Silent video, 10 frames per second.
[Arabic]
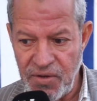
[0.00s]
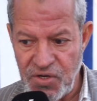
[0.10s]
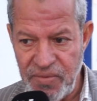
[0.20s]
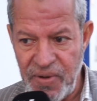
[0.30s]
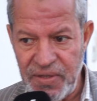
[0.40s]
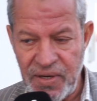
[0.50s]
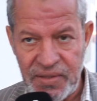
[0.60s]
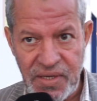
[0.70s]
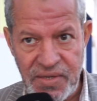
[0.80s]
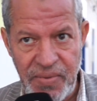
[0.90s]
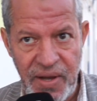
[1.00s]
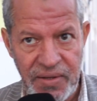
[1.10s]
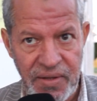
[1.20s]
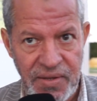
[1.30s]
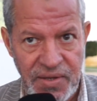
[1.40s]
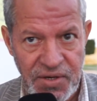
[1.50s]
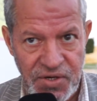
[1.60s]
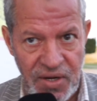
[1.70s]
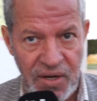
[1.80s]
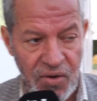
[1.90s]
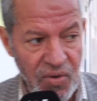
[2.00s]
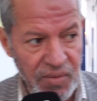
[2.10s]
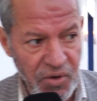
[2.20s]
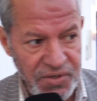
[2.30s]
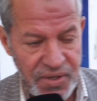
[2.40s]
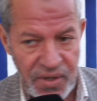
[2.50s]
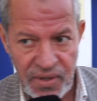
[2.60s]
جن بادرة تصبحان شان اخوان محسنين